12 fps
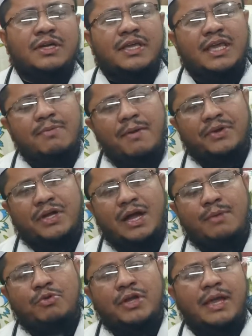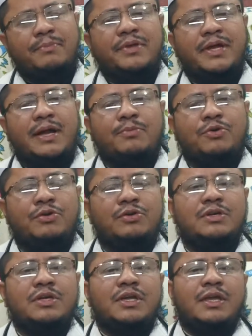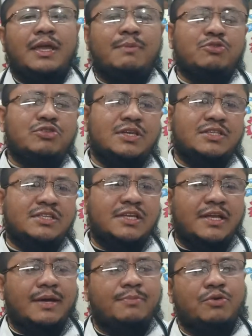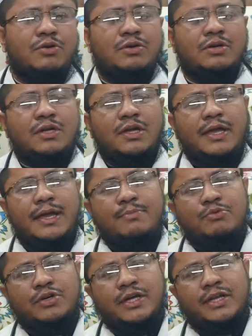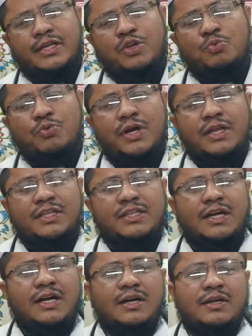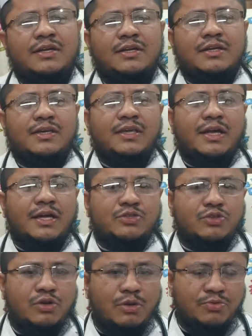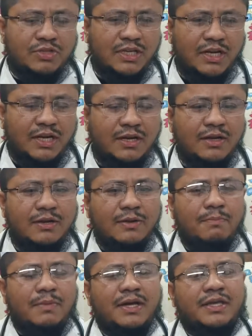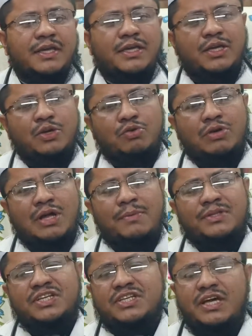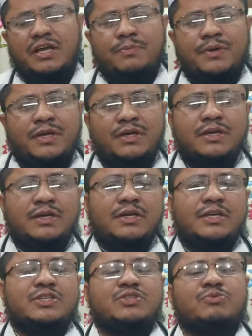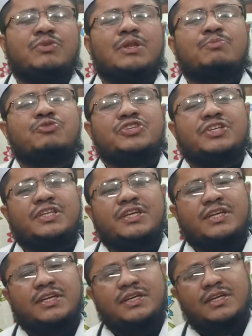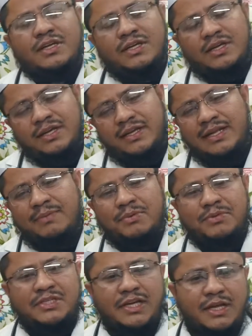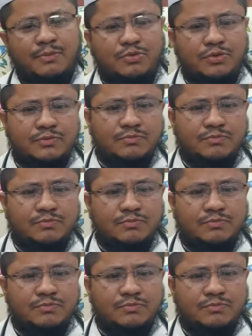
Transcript: কিভাবে খাবো কেমনে খাবো এই বিষয়ে আজকে জানাবো এবং এর কি উপকারিতা কি কার্যক্ষমতা বা কি কি রোগ আমাদের সারবে ইস্যুগুলো বসিয়ে থেকে এটা আপনাদের জানাবো